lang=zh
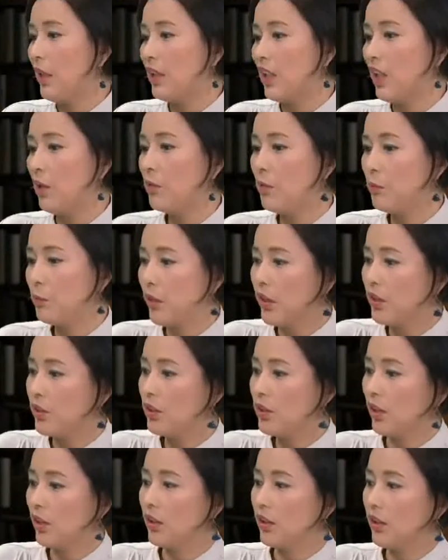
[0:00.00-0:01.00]
把他们变
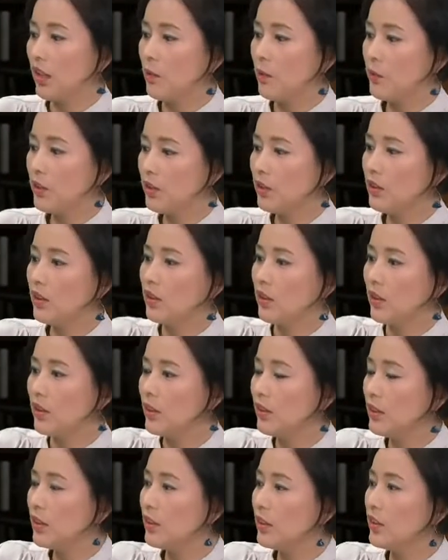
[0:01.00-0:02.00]
成了他们自己
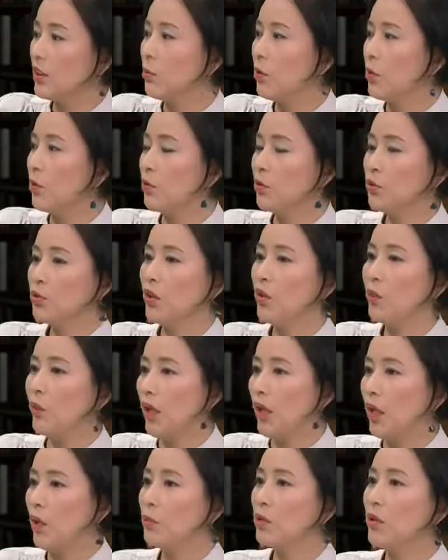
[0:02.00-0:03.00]
跟自己的朋友圈
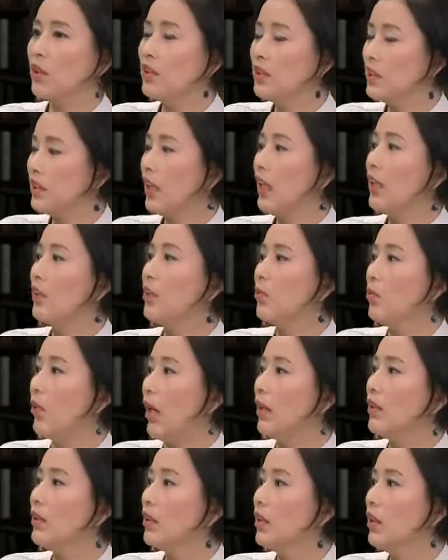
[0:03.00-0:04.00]
玩，而不跟其他人
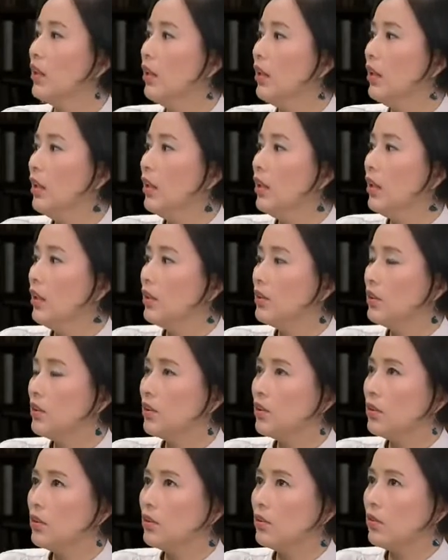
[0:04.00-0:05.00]
玩呢？嗯，其
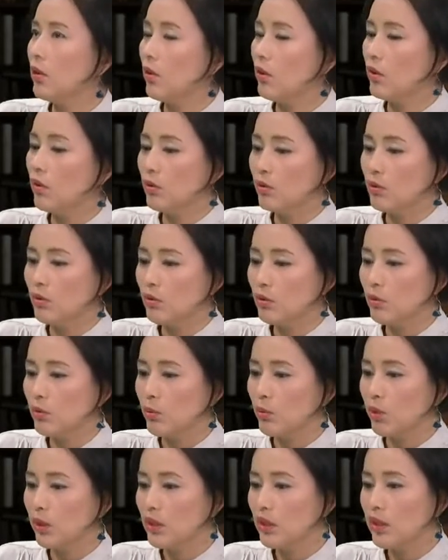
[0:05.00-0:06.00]
实呃，
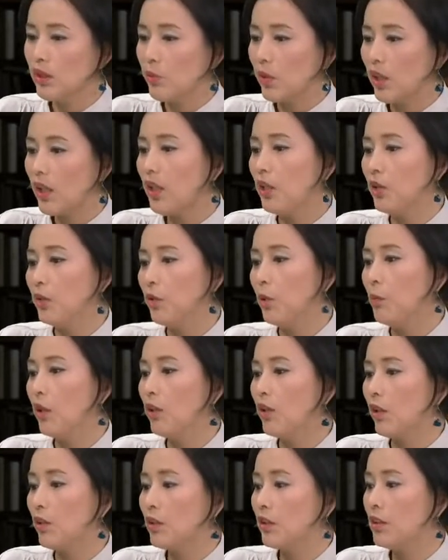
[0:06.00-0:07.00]
我一我看很多
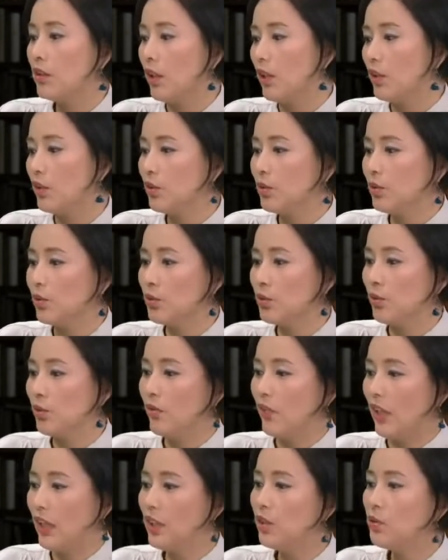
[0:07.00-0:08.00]
报道，经常就
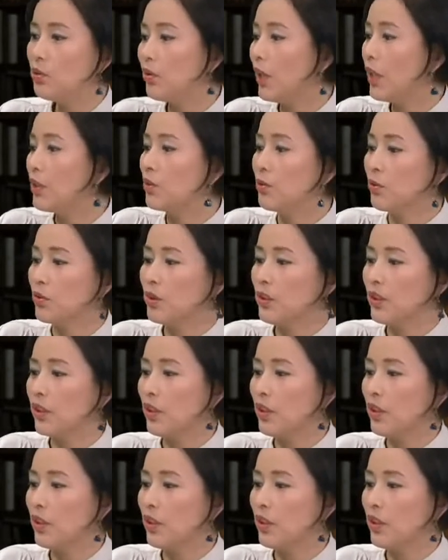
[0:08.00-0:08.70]
说，反正一出来这种事